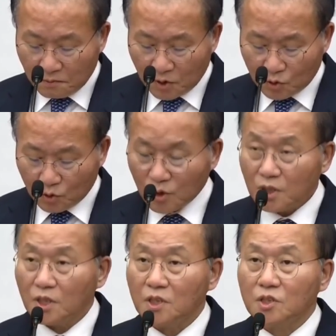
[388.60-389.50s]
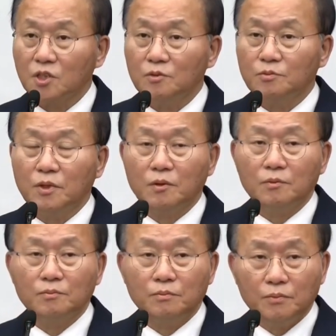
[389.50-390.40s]
뭐
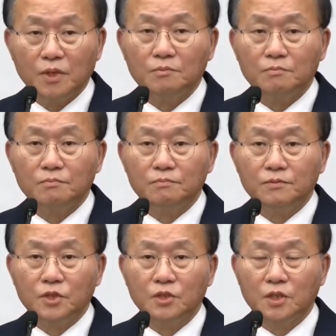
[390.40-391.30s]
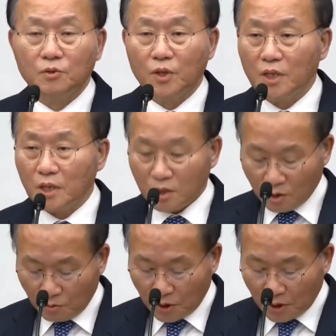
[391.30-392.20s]
중대재해처벌법 처리 외에
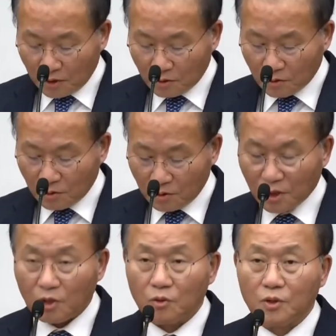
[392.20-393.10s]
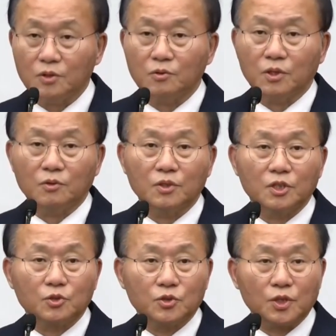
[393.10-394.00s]
특별한 그 내용은 우리
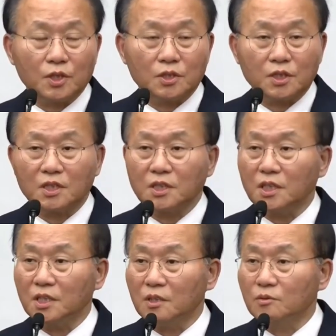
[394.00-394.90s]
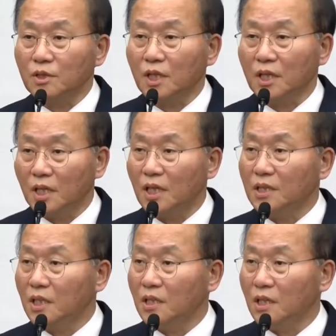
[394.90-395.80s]
원내수석께서 상세히 여러분께
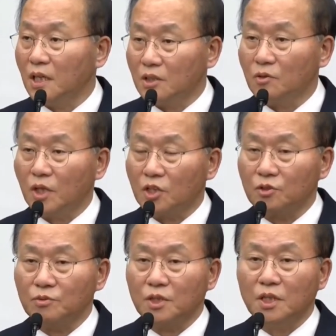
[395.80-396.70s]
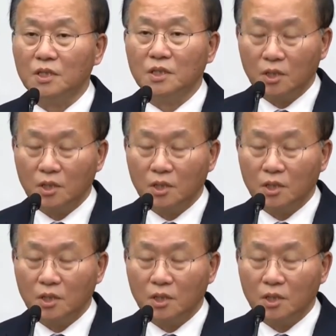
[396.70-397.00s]
안내하도록 하겠습니다.